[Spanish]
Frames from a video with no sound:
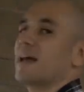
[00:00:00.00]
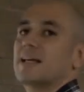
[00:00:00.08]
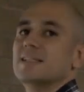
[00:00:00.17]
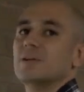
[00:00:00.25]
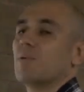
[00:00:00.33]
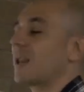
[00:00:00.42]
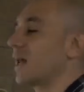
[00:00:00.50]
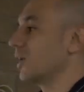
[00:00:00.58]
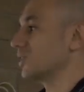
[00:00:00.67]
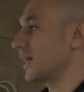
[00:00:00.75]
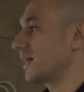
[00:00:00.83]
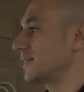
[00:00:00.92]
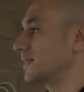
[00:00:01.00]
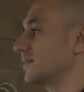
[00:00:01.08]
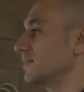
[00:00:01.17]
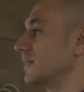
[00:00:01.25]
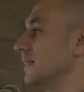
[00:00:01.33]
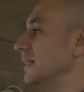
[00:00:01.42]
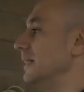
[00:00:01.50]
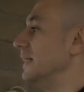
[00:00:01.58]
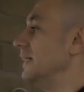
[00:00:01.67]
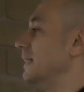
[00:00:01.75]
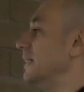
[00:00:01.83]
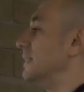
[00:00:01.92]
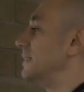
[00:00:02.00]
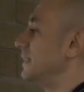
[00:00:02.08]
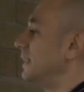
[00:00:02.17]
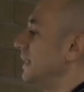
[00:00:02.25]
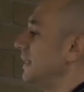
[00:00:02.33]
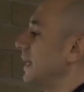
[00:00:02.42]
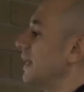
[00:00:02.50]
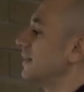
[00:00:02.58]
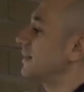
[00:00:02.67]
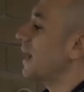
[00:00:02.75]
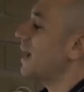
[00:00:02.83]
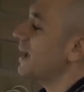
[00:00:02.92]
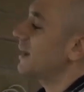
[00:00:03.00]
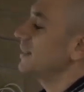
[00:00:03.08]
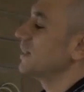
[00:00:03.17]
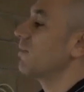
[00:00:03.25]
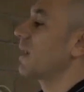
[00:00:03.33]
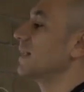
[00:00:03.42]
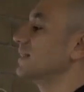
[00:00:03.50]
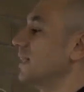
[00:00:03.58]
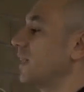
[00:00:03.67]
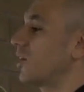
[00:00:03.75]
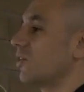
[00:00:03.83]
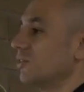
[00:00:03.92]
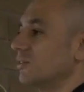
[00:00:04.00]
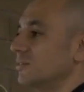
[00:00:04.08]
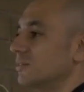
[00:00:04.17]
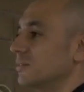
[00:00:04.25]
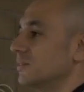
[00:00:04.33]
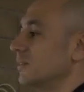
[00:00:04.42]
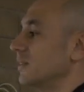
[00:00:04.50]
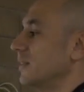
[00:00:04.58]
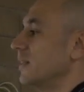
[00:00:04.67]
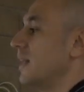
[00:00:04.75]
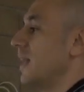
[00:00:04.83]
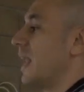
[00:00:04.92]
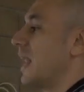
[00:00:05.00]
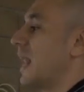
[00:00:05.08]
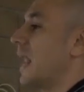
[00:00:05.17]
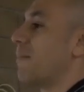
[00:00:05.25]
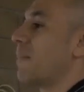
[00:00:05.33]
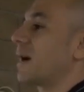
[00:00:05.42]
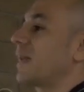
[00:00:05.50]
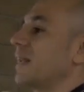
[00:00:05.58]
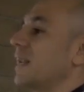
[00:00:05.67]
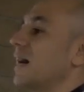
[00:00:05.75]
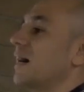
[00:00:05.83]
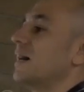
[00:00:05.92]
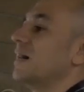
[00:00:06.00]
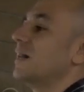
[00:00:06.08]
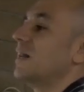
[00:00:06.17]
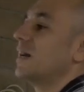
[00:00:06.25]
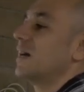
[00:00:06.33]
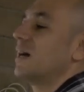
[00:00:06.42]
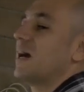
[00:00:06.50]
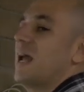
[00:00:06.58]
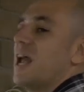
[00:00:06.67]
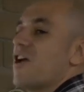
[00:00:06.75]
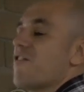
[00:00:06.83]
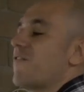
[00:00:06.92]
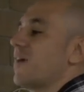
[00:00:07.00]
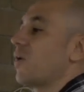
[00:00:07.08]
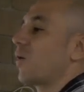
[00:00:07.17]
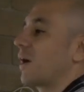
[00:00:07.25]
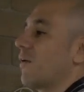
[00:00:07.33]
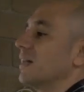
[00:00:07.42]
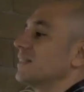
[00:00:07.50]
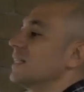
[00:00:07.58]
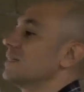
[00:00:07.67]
de x igual a 2x. Si entra x igual a 5, la máquina f lo que va a